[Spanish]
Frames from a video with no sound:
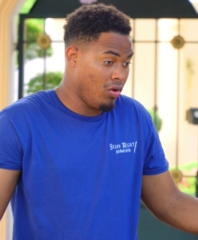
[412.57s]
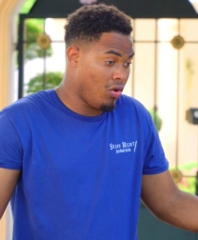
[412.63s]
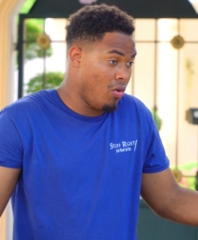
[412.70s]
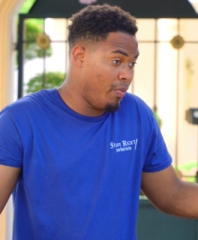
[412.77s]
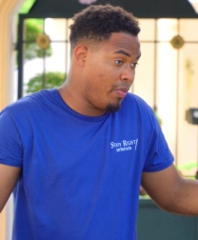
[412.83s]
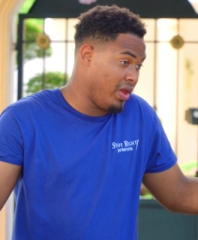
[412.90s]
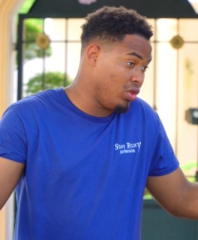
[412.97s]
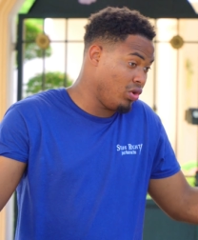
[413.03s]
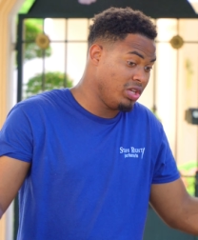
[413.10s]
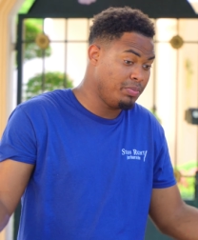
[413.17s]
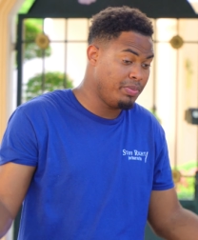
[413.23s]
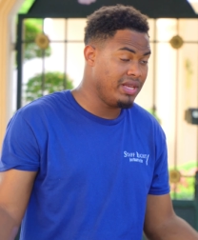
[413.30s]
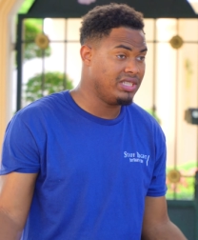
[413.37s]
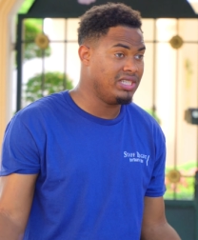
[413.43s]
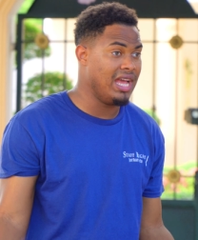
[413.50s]
compré dos
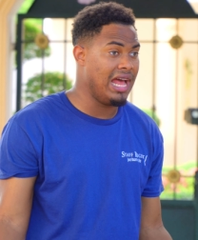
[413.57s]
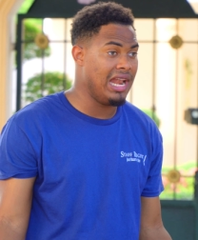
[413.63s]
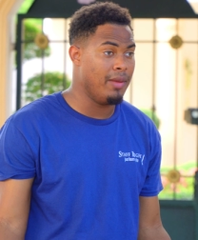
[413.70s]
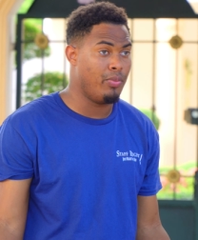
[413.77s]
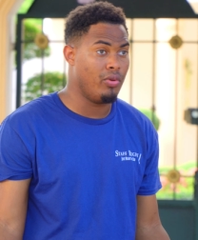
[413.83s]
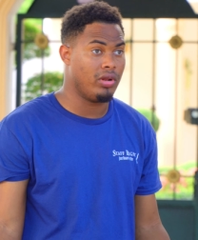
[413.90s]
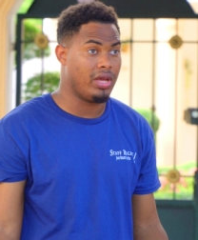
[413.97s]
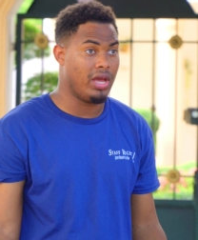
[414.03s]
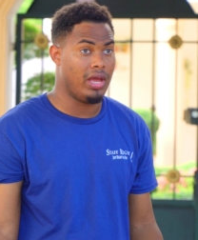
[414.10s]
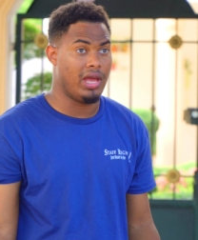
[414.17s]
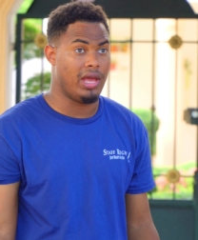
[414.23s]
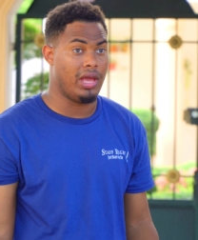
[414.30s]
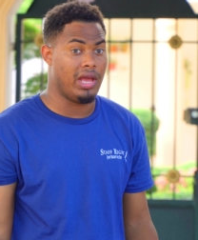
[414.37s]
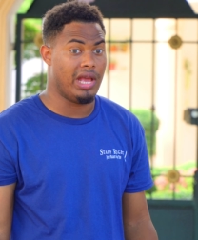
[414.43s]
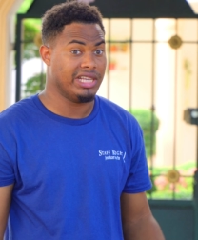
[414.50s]
especiales
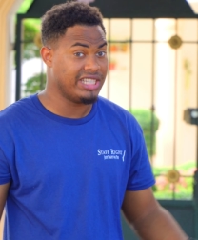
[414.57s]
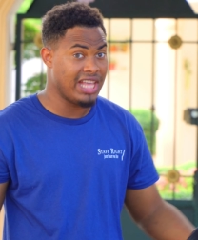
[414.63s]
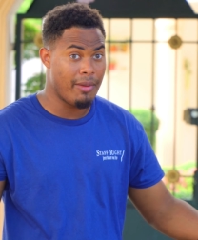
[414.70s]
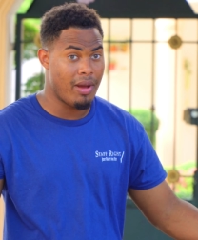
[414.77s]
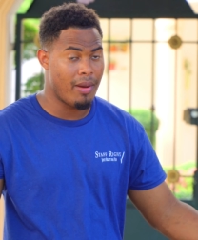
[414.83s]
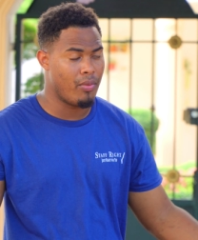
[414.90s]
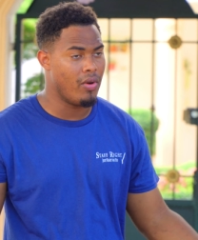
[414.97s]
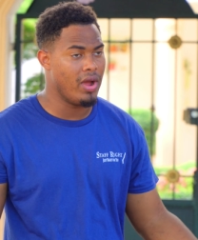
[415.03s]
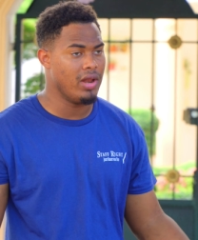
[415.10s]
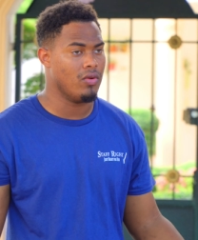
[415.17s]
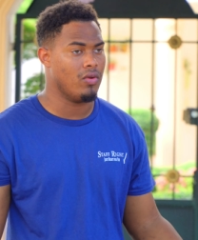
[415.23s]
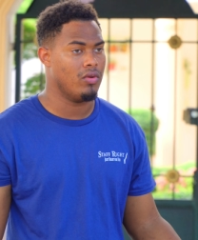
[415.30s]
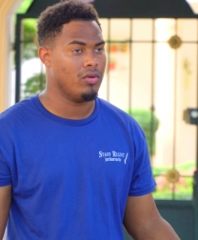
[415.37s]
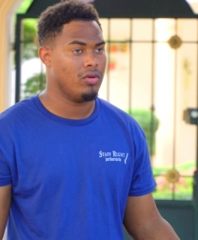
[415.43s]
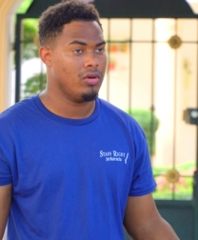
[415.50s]
porque estaba
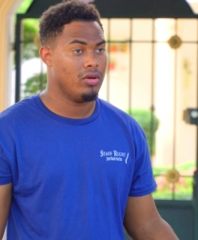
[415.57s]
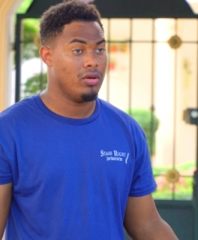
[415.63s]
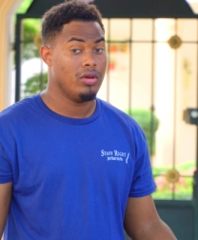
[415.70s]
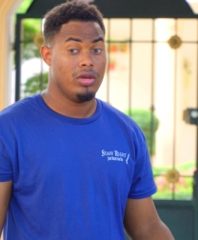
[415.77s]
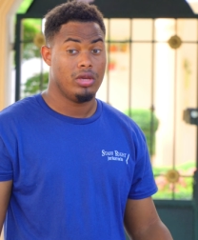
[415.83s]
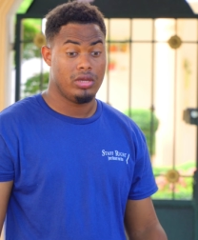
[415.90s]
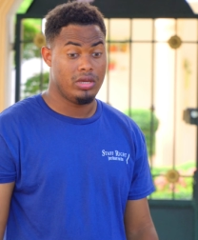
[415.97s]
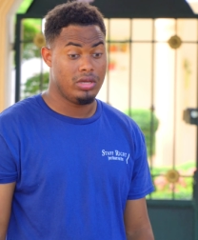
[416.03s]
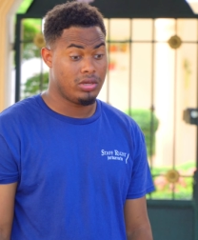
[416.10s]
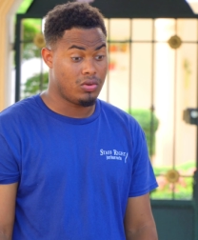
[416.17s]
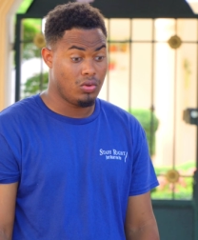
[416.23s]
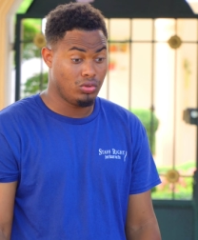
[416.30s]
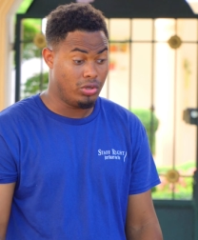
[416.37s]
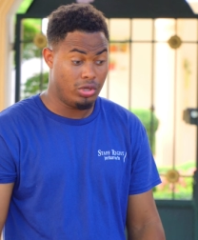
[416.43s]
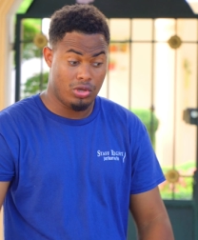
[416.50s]
bueno.
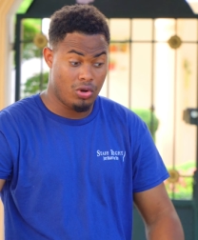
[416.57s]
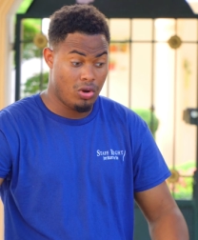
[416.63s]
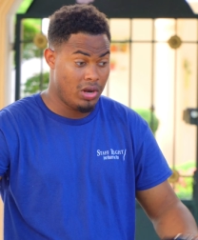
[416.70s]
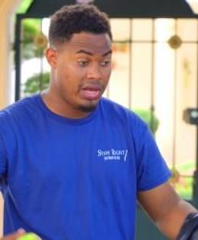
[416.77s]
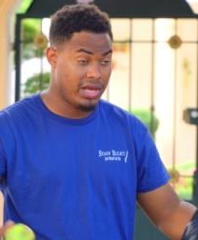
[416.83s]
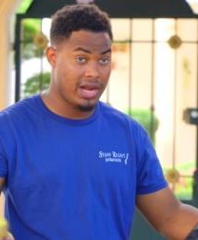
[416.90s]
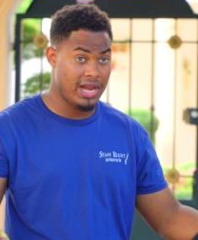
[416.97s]
incluso yo no le